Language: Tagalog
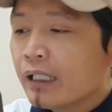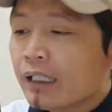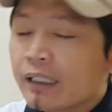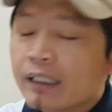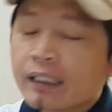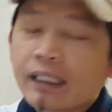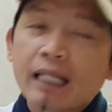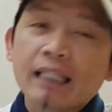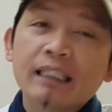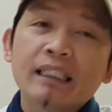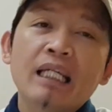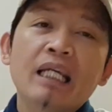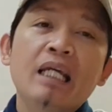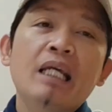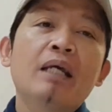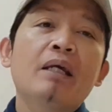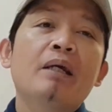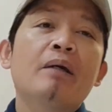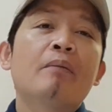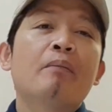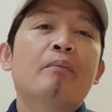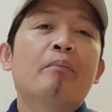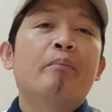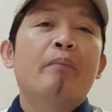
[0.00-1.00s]
Kasi
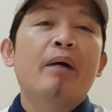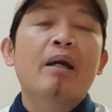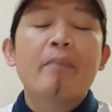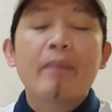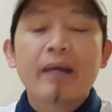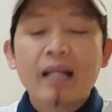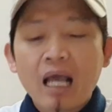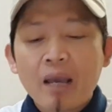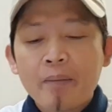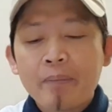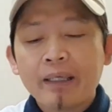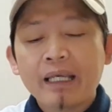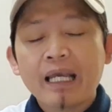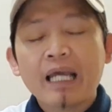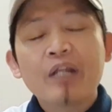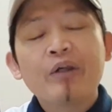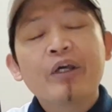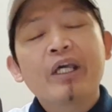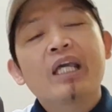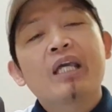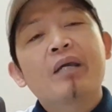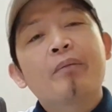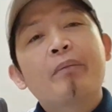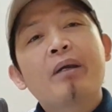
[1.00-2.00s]
may maraming ano
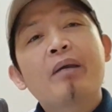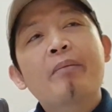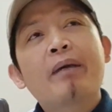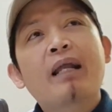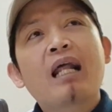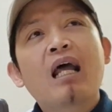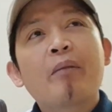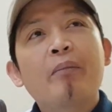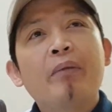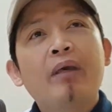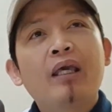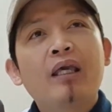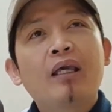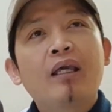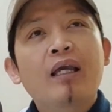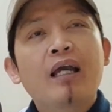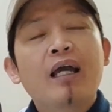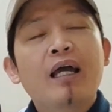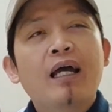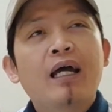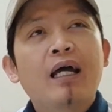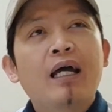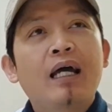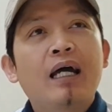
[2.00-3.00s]
eh, may maraming
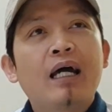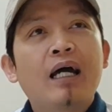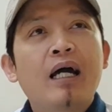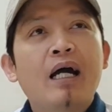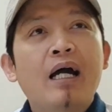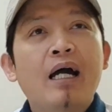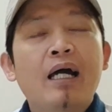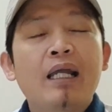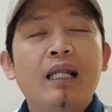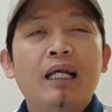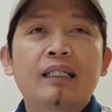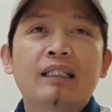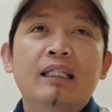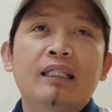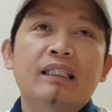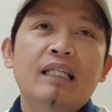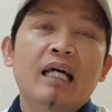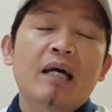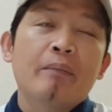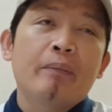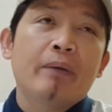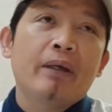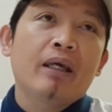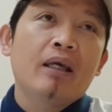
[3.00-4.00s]
uh,
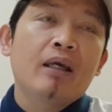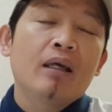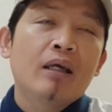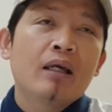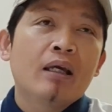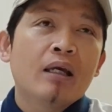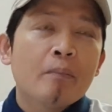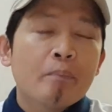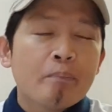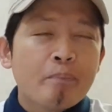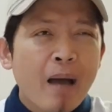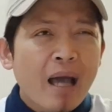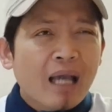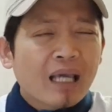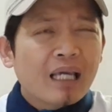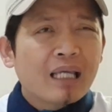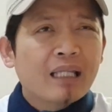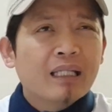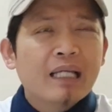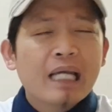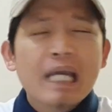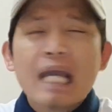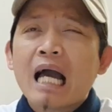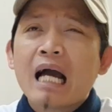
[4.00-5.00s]
nagsasabi,
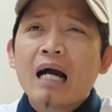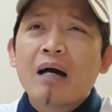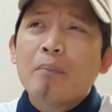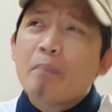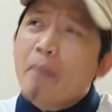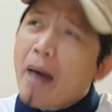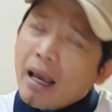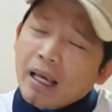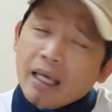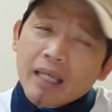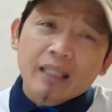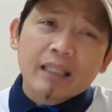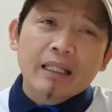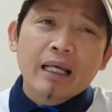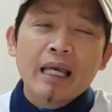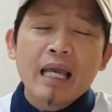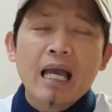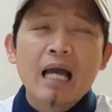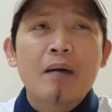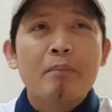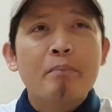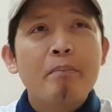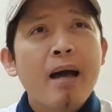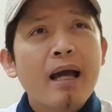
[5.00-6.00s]
bakit kaya? Bakit
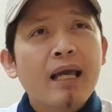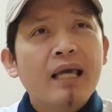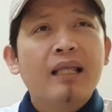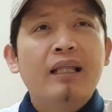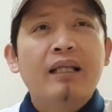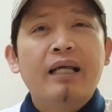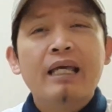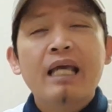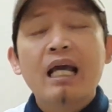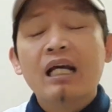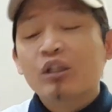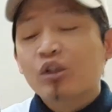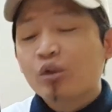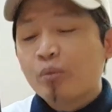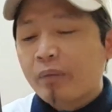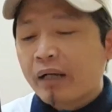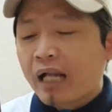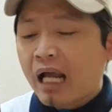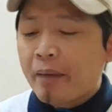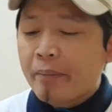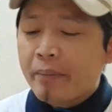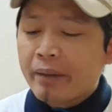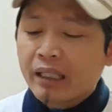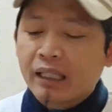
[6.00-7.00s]
kaya? Bakit kaya? So
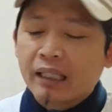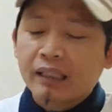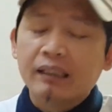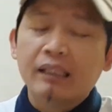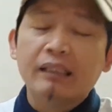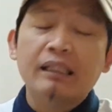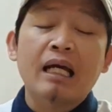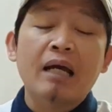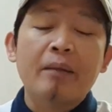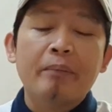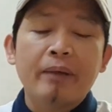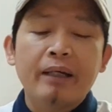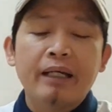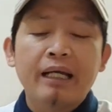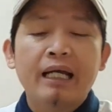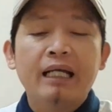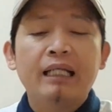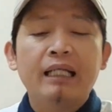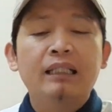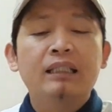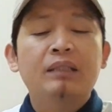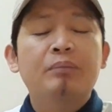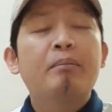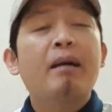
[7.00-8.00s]
maraming nagsasabi
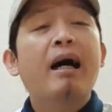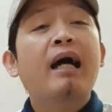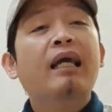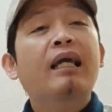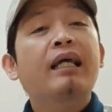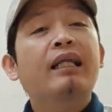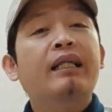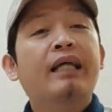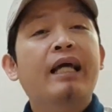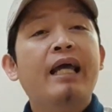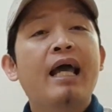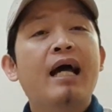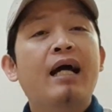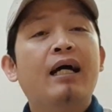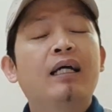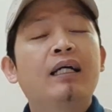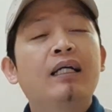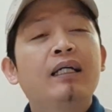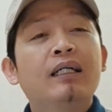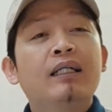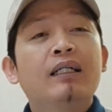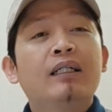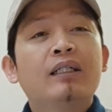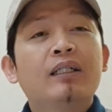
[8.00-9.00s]
guys, bakit kaya?
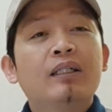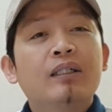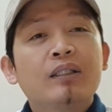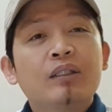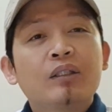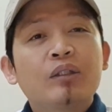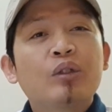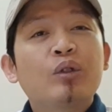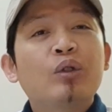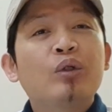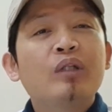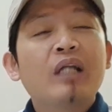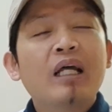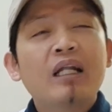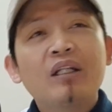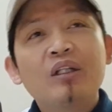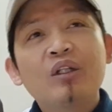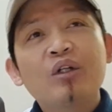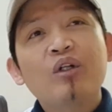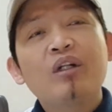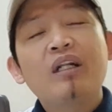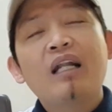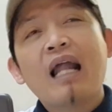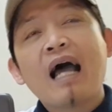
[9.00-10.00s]
So
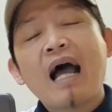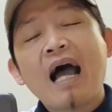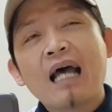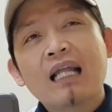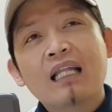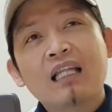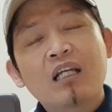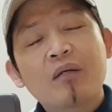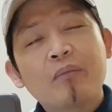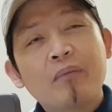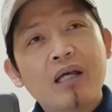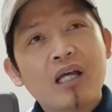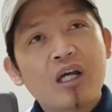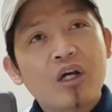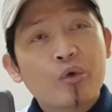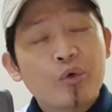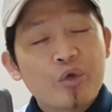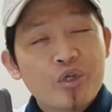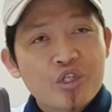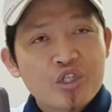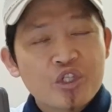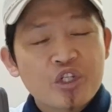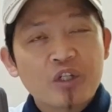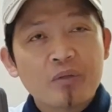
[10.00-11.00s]
nandun lahat ng mga
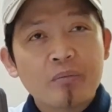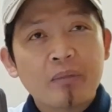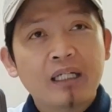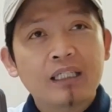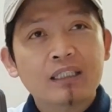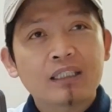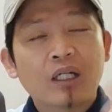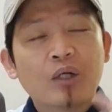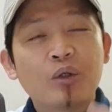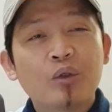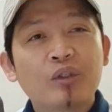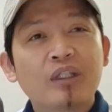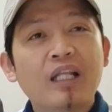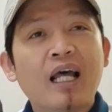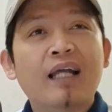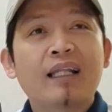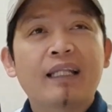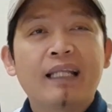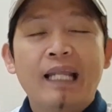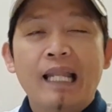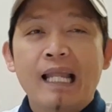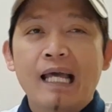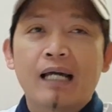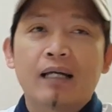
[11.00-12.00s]
question marks sa utak
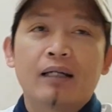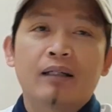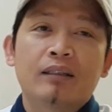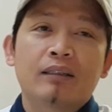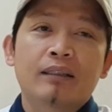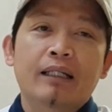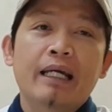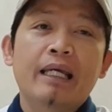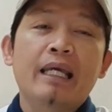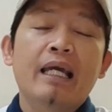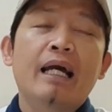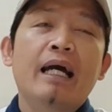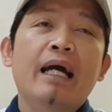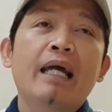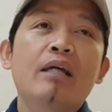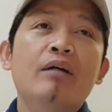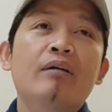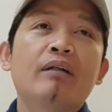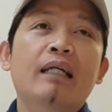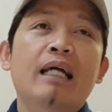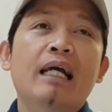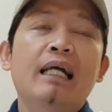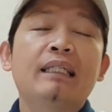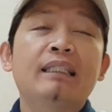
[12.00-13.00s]
nila. Kaya
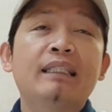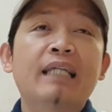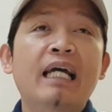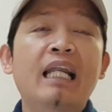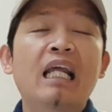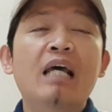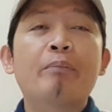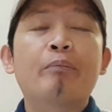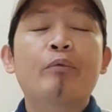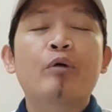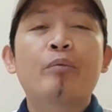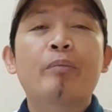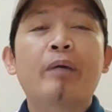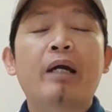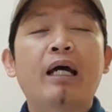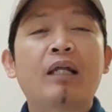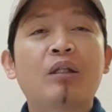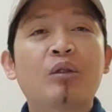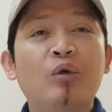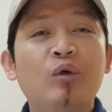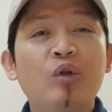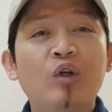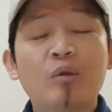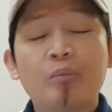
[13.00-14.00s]
ngayon guys, sana po
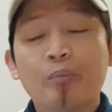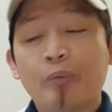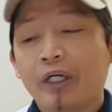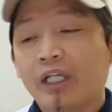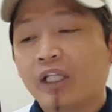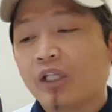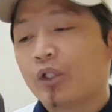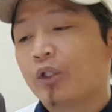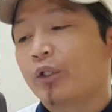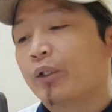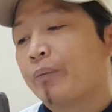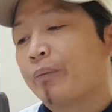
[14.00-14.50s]
makatulong po ito.